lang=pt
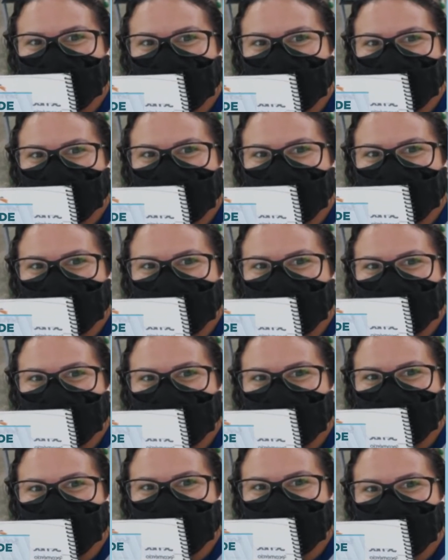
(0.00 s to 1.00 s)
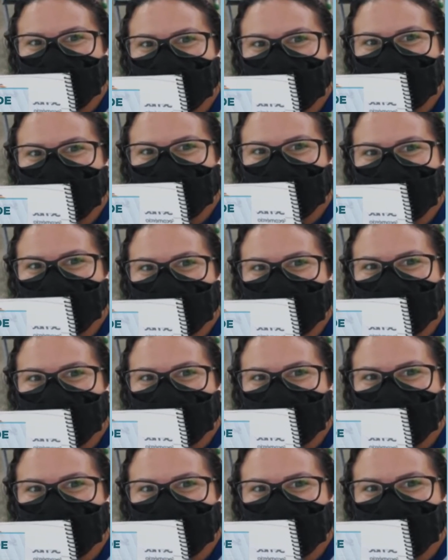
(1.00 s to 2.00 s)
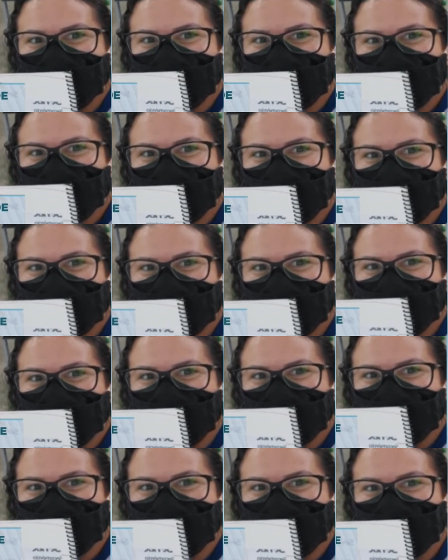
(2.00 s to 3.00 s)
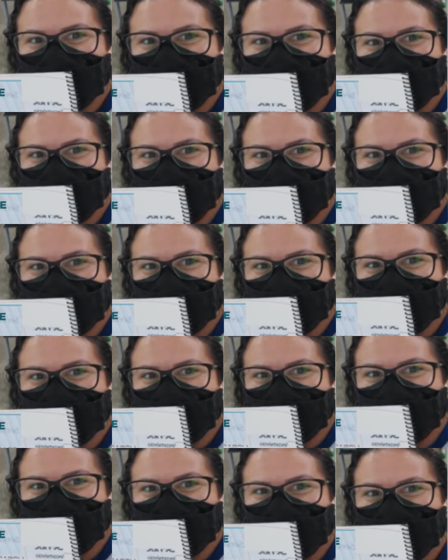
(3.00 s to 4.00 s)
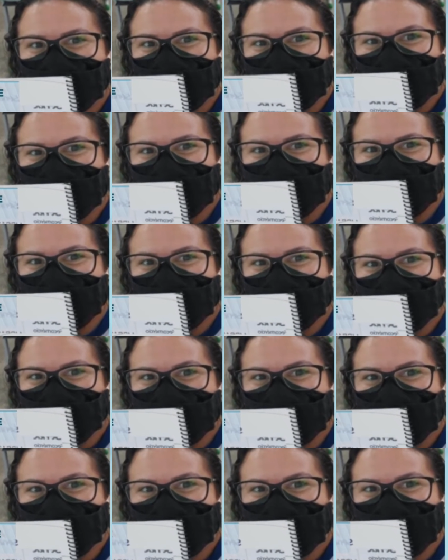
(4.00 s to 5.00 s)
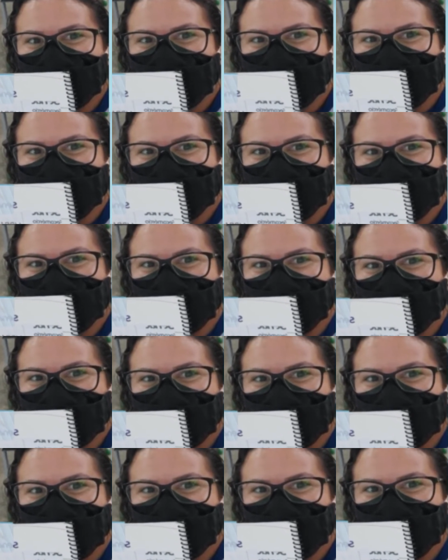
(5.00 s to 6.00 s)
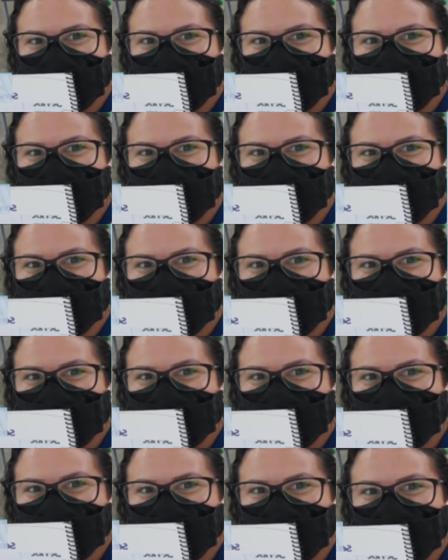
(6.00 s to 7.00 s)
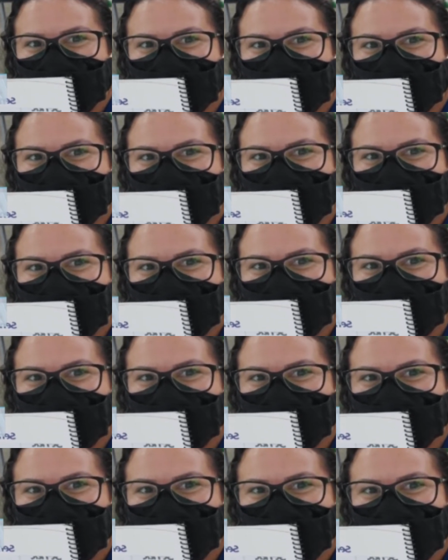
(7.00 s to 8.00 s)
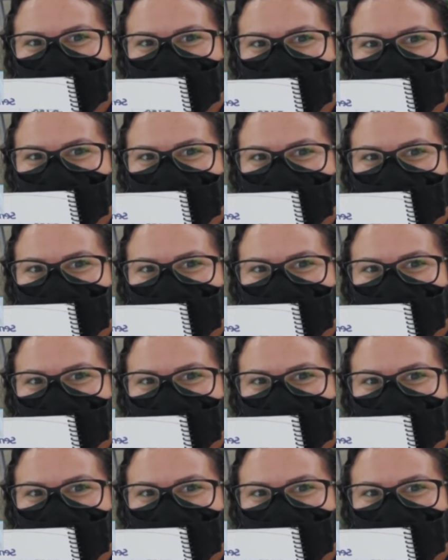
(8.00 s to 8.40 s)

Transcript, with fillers: Pelo SENAC, né? É, aí, lógico, vem é, a pessoa né, do SENAC